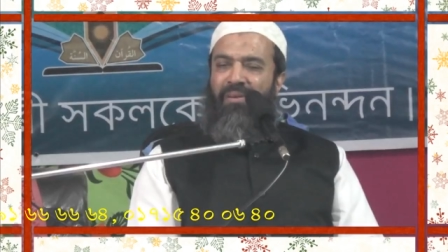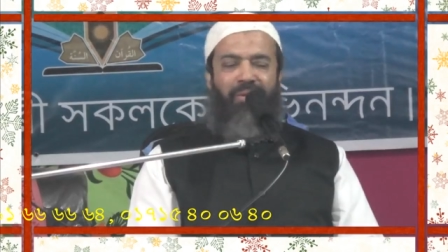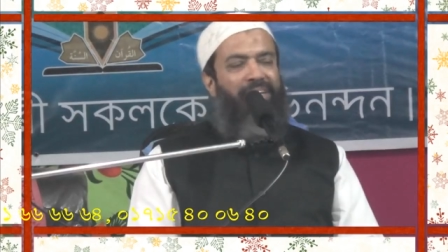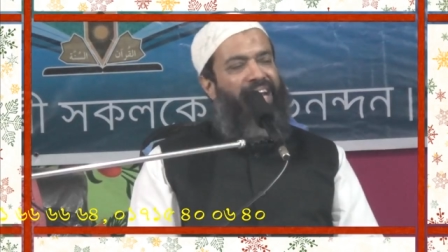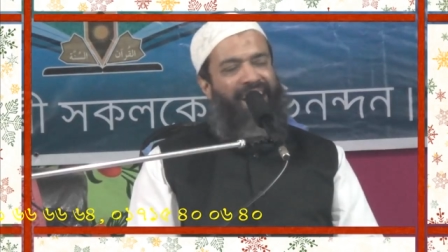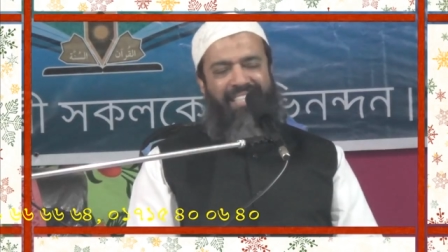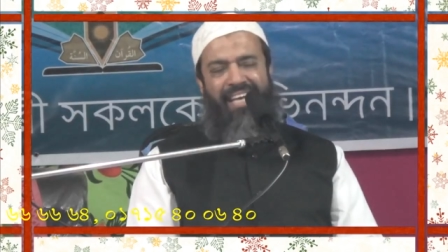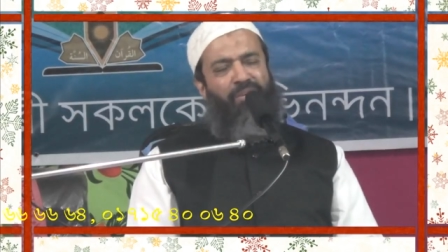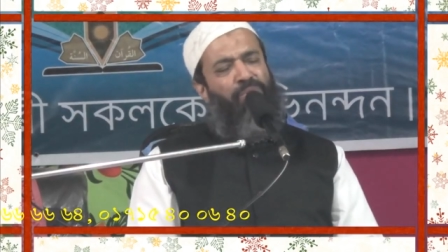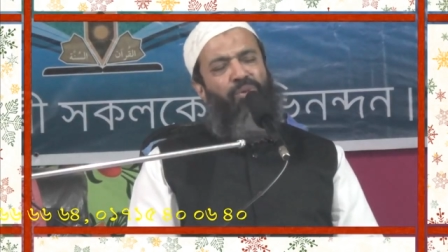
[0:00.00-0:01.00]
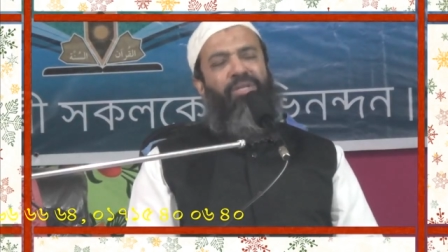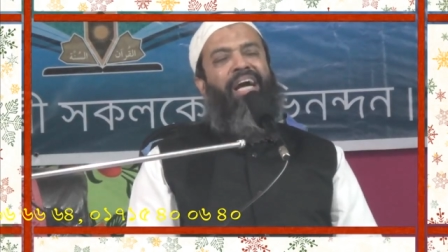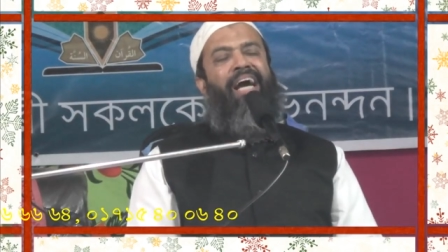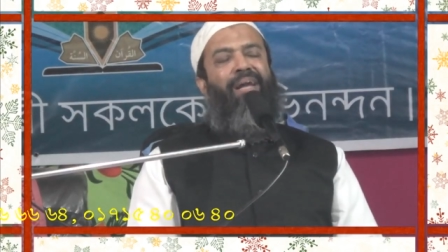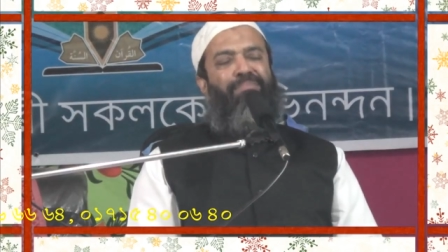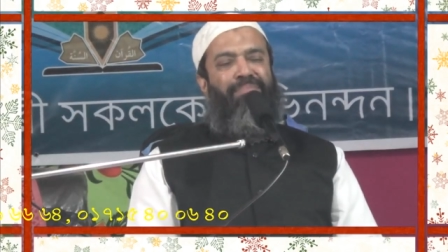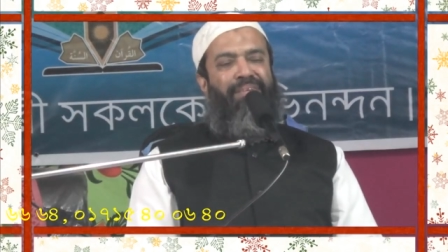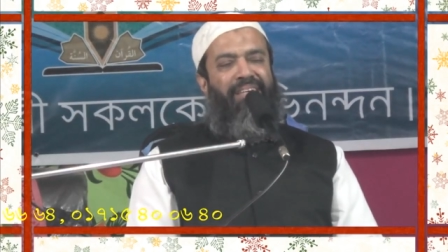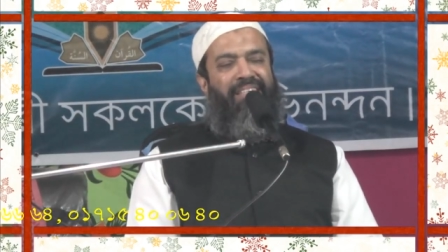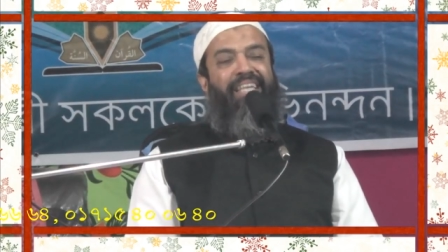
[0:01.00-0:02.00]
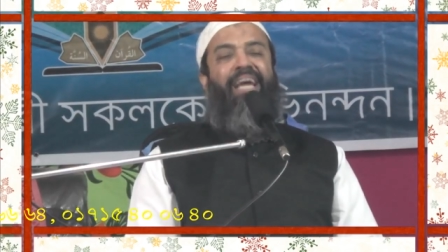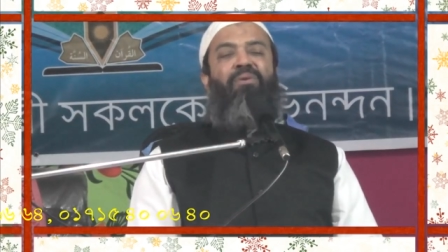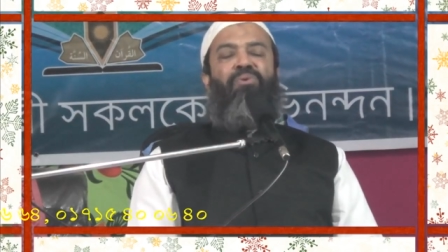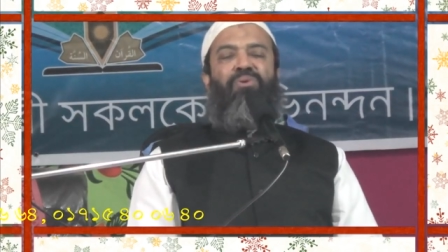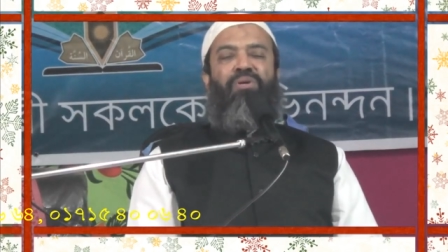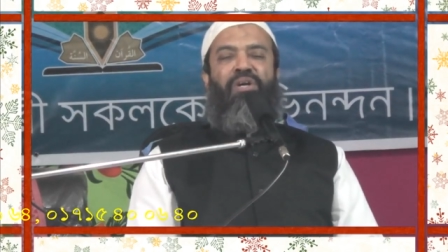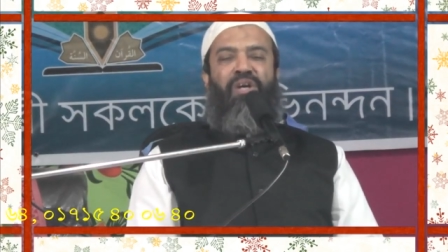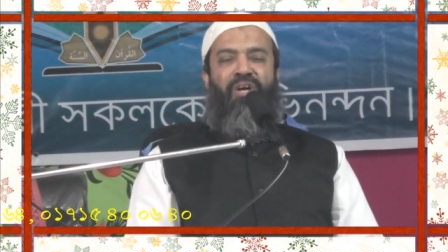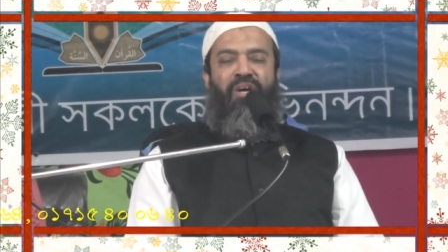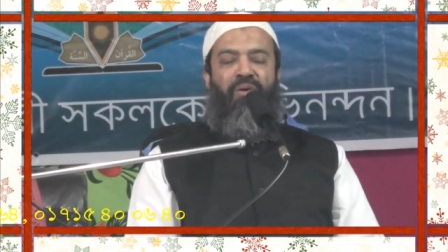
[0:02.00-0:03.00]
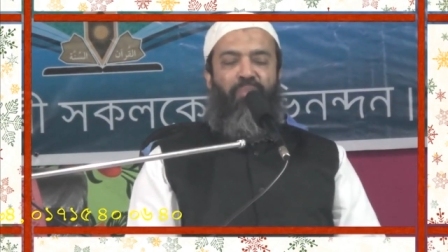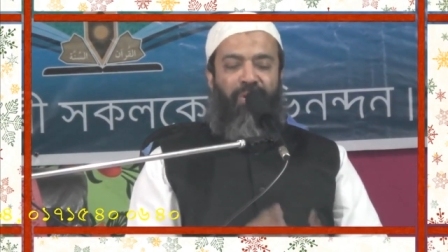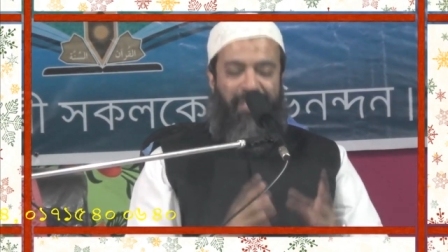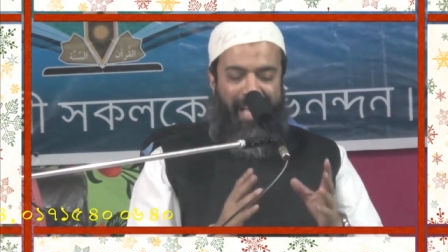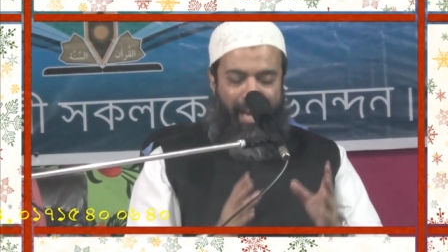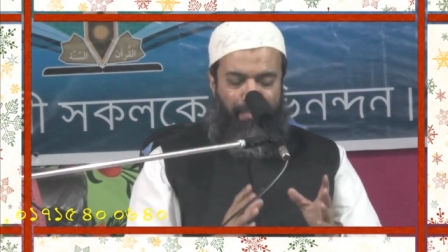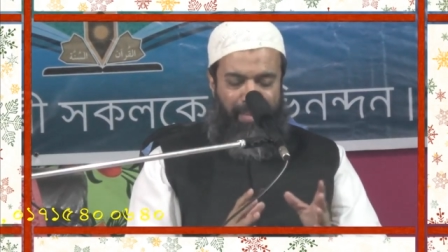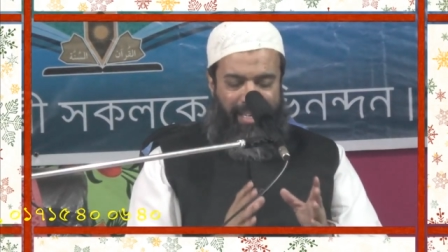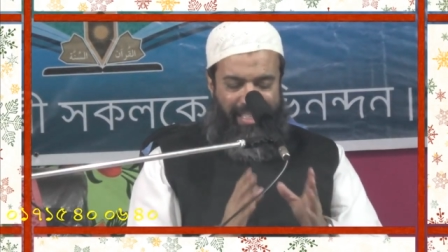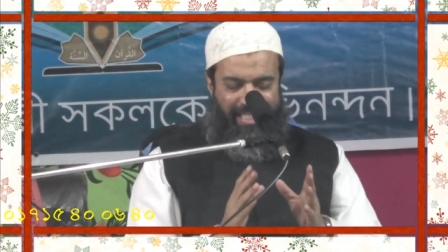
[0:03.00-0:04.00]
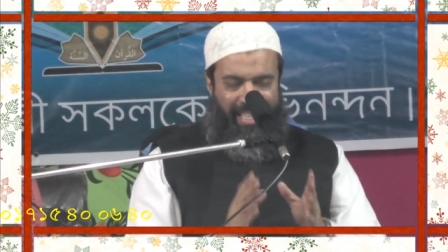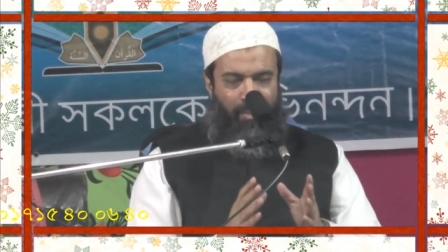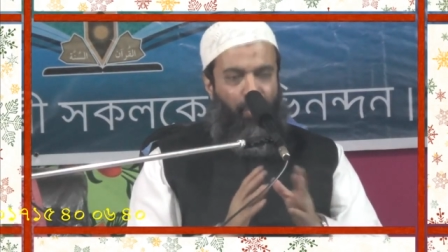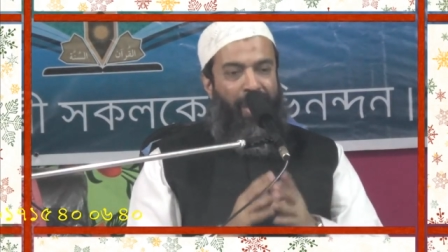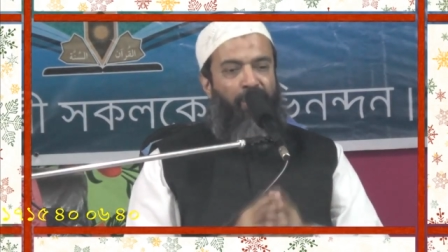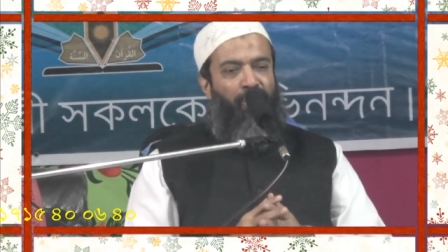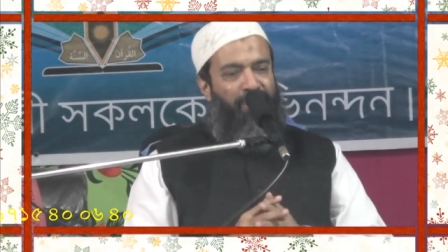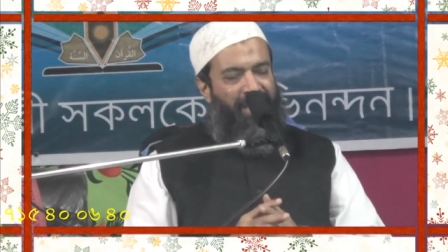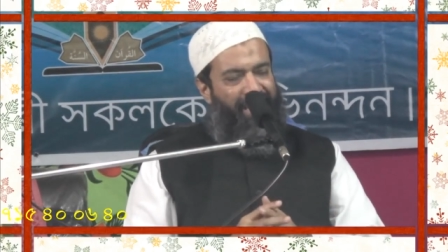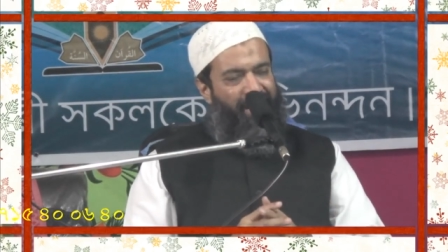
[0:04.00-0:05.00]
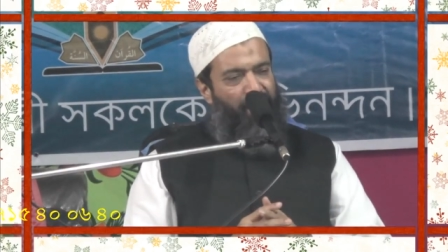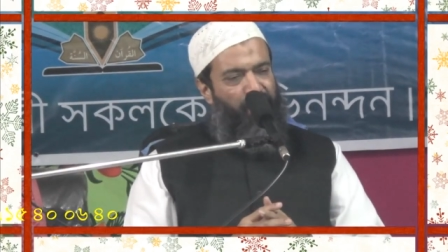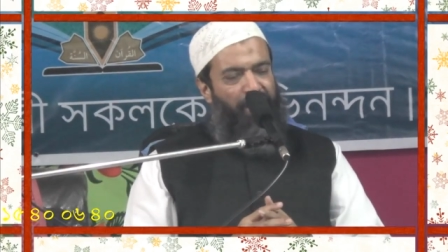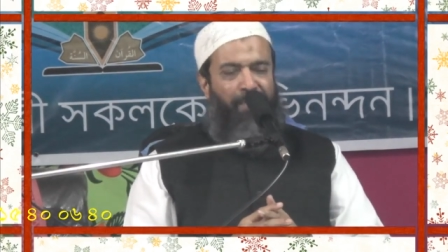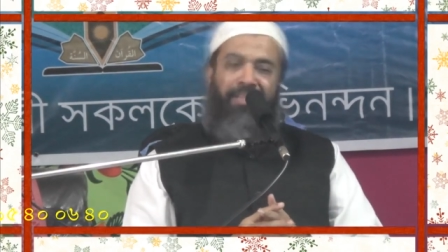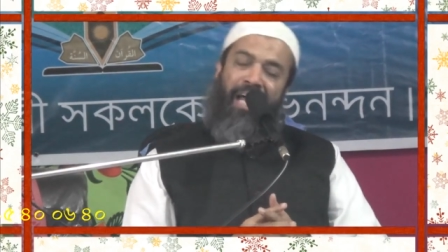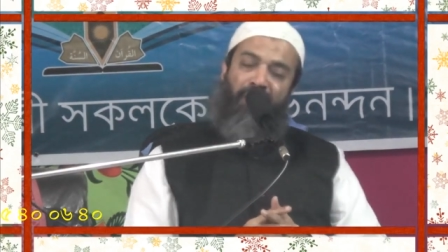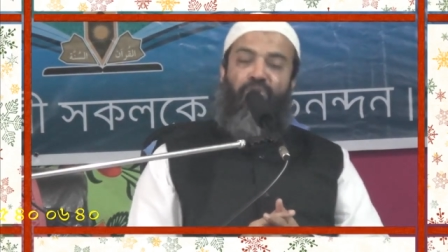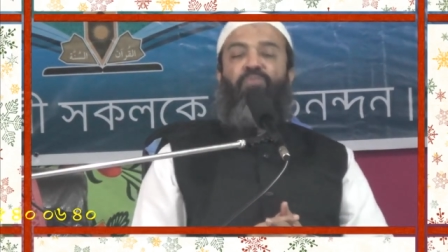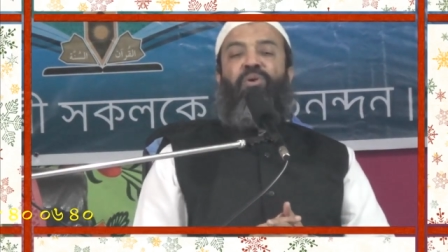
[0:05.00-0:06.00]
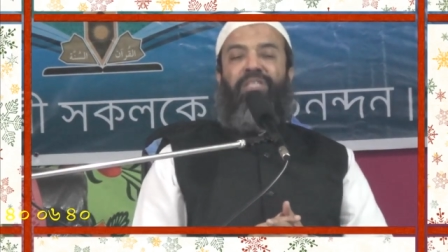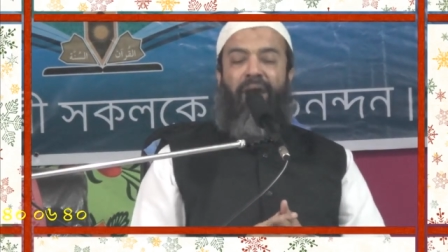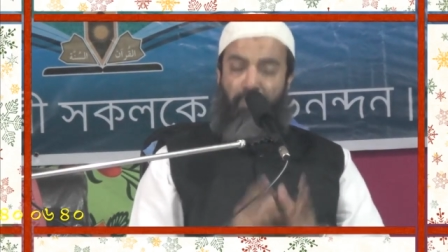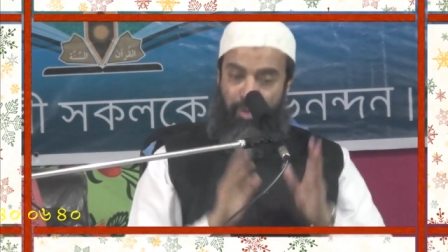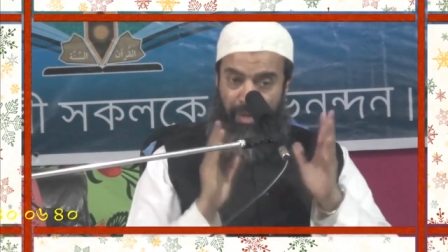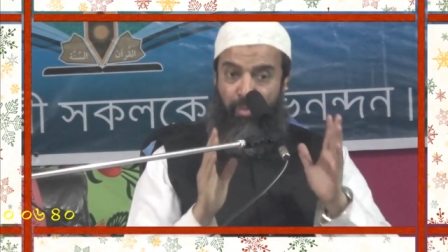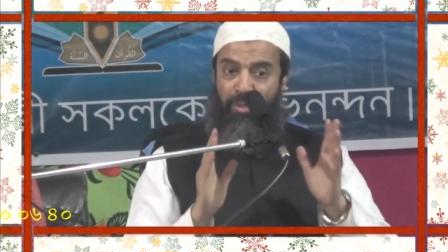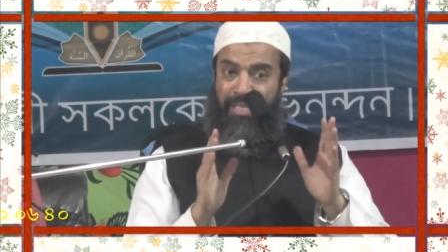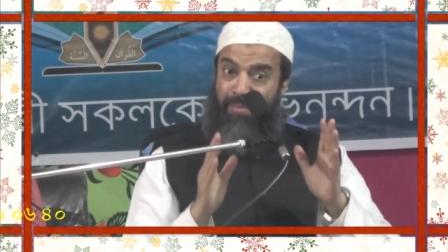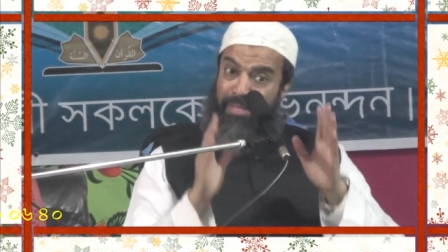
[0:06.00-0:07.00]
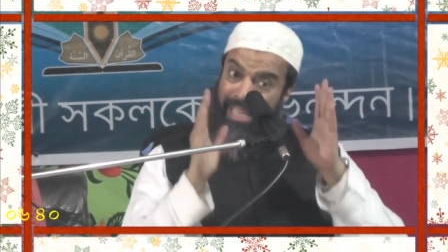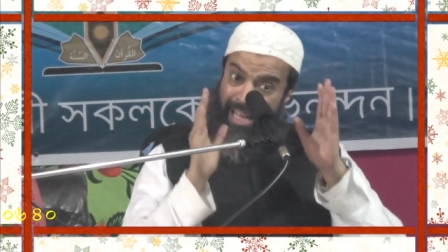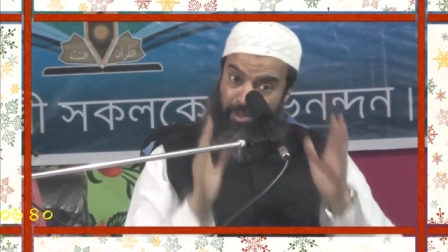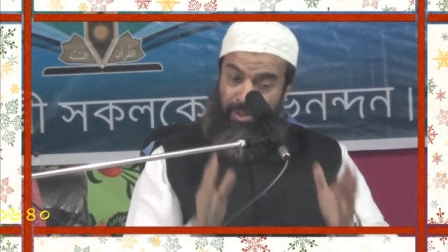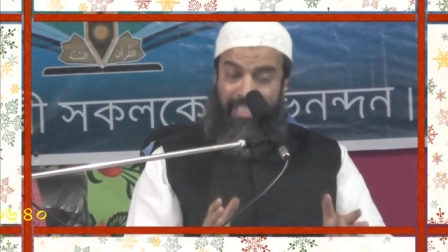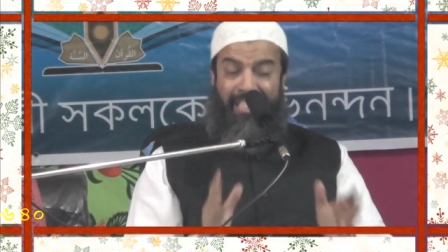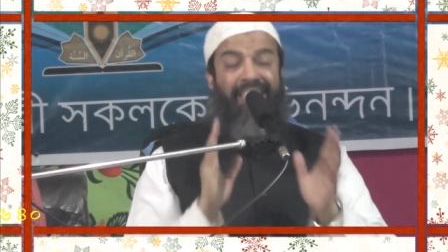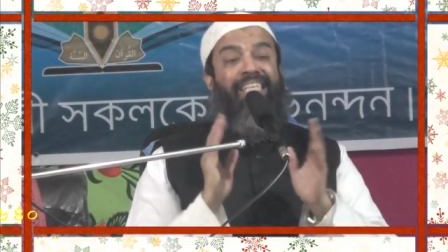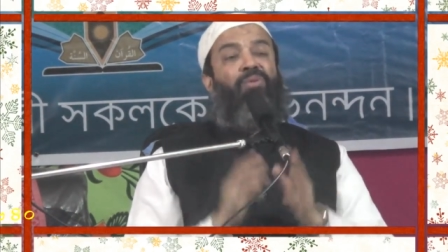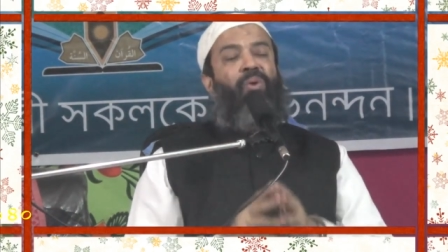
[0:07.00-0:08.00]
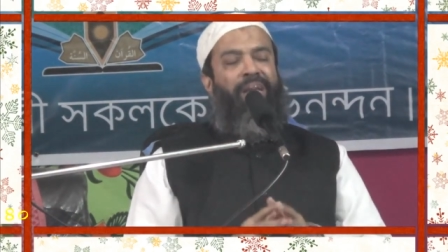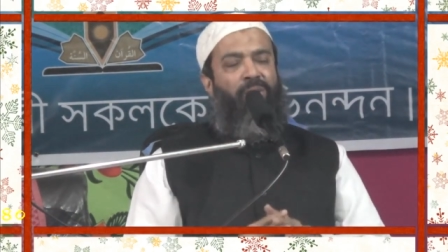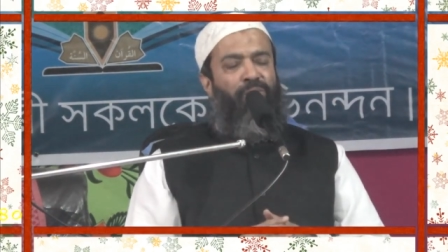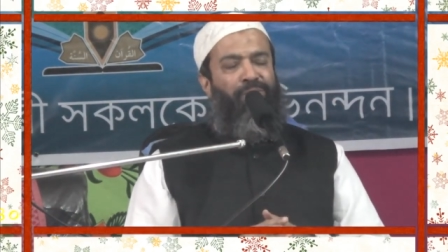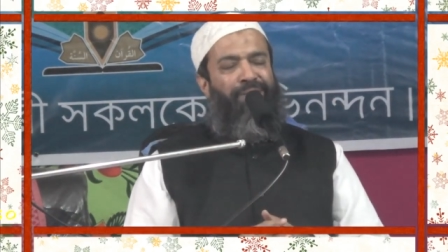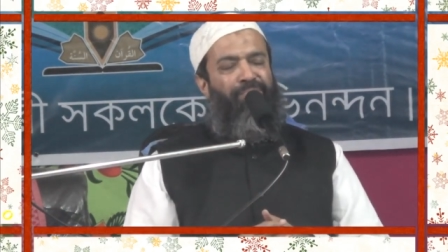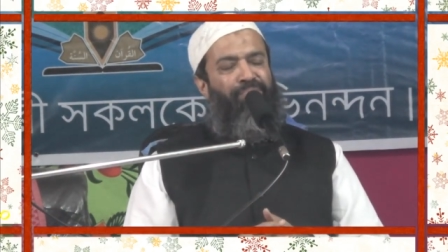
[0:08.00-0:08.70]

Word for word: বলেন না স্যার একটু মনটা খারাপ কেন বলে স্যার আপনার কাছে এই দোয়াগুলো শিখে যাওয়ার পরে আমি তাহাজত পড়তাম আমি ওখানে বলছিলাম যে তাহাজতে শেষ দায় দোয়াটা করবেন